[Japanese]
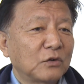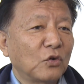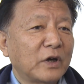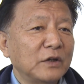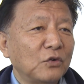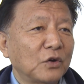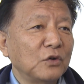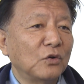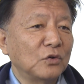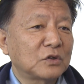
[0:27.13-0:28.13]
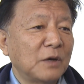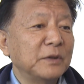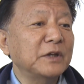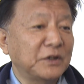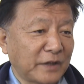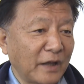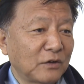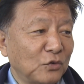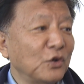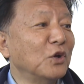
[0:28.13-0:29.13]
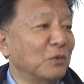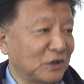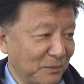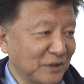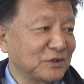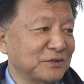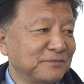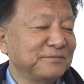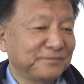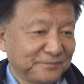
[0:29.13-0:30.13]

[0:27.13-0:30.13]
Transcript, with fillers: 国会での議論を深めていきたい、このように思っています。